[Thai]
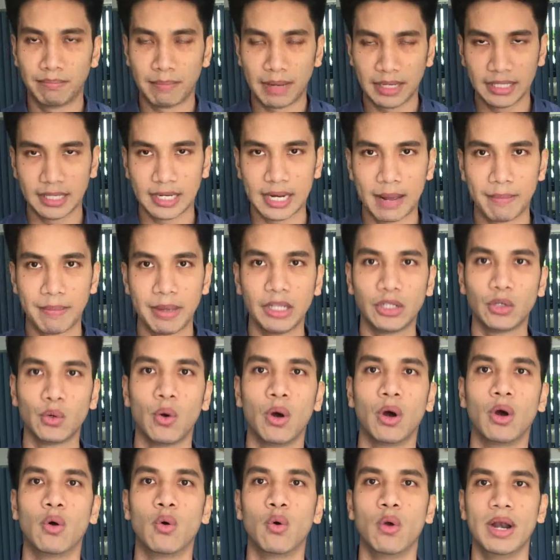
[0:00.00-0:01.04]
มันจะทำให้ตั
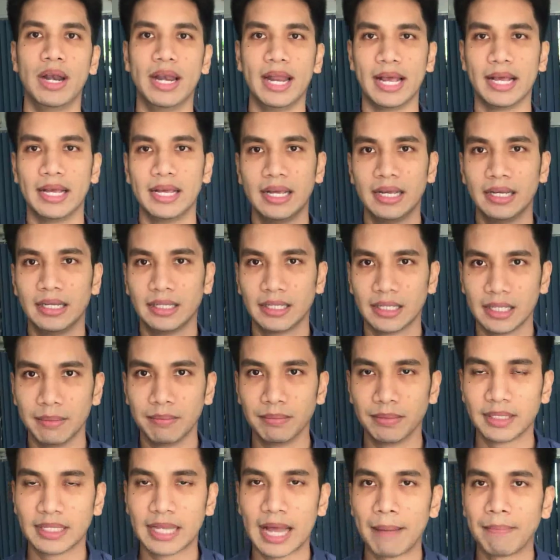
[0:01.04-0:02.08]
วคุณเนี่ยซึ
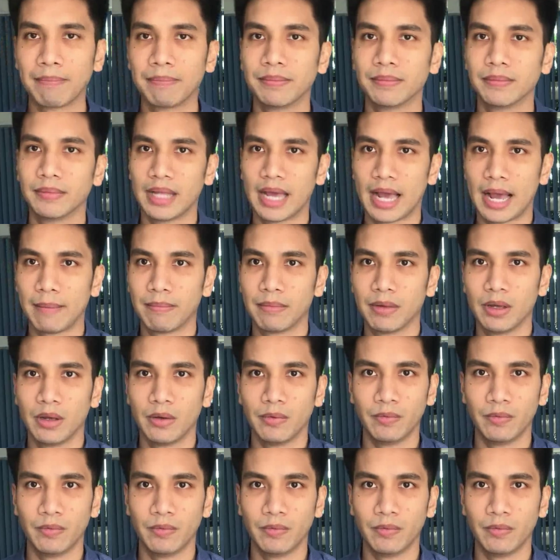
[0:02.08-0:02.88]
มซับนะครับ